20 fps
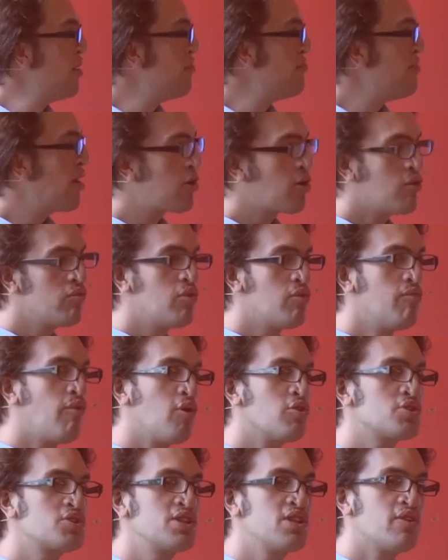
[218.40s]
Bah, quand vous
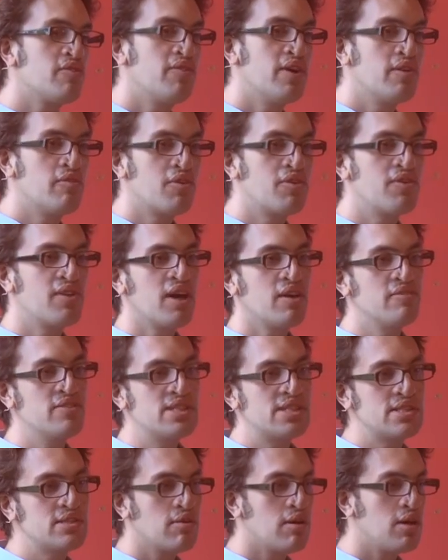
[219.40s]
branchez en fait votre
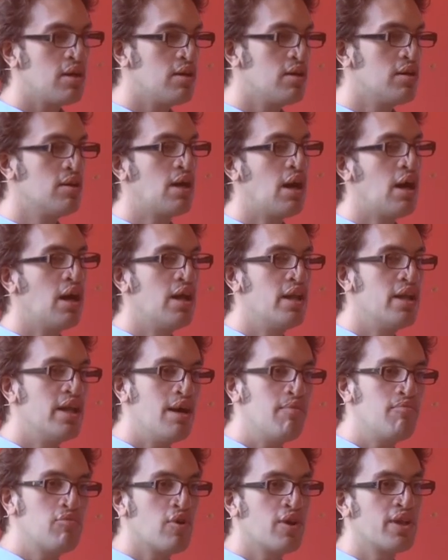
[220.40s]
service sur un, un
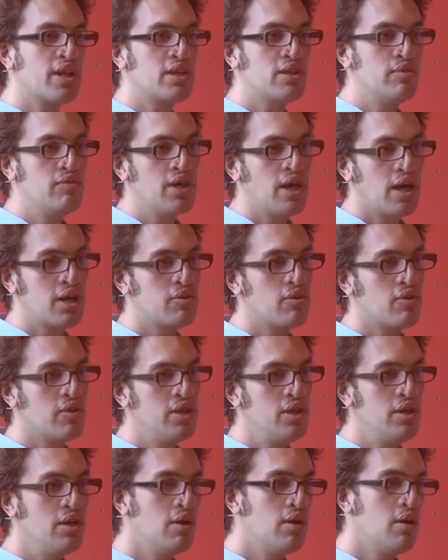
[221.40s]
LDAP ou un Active
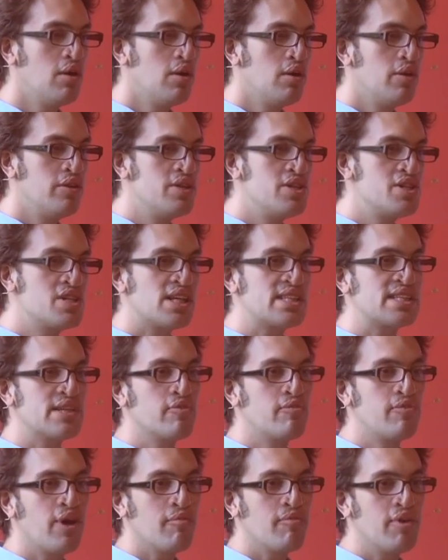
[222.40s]
Directory, déjà, ça
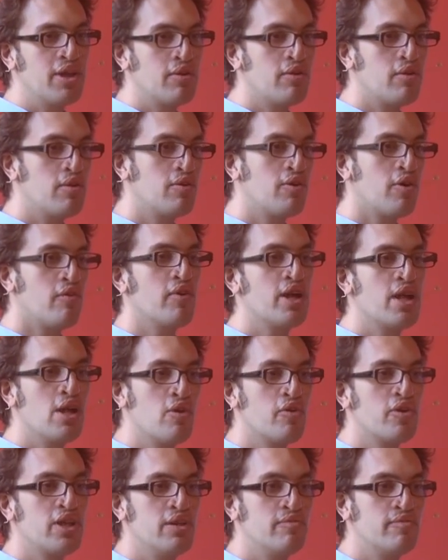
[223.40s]
vous permet d'envoyer
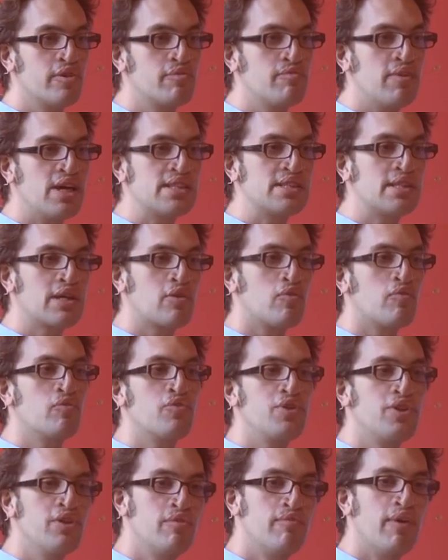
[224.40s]
le login mot de passe et qu'on
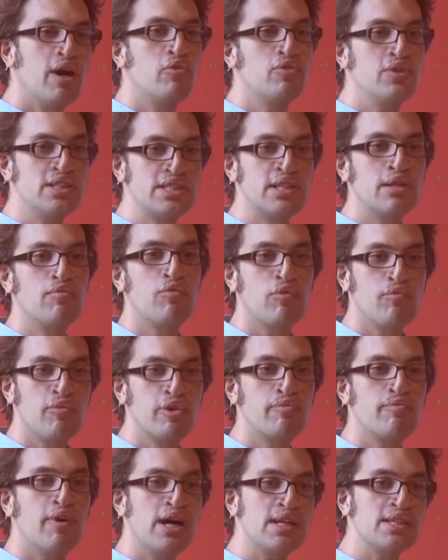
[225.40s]
vous dise, bah oui, c'est le bon mot
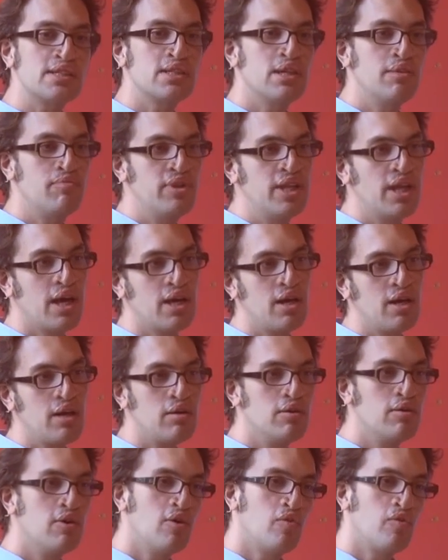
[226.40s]
de passe. Et puis derrière,
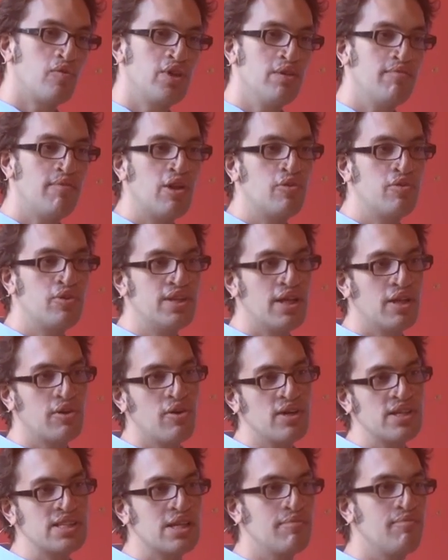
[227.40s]
on vous dit, bah
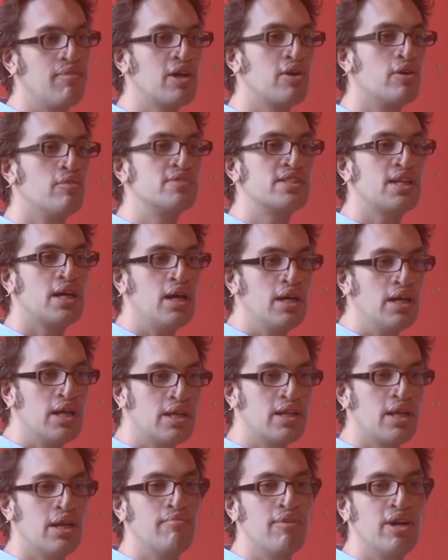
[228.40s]
l'utilisateur, il s'appelle comme ça, il
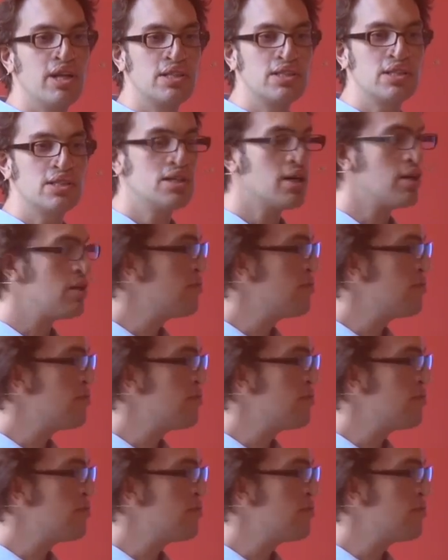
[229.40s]
a tel mail, etc.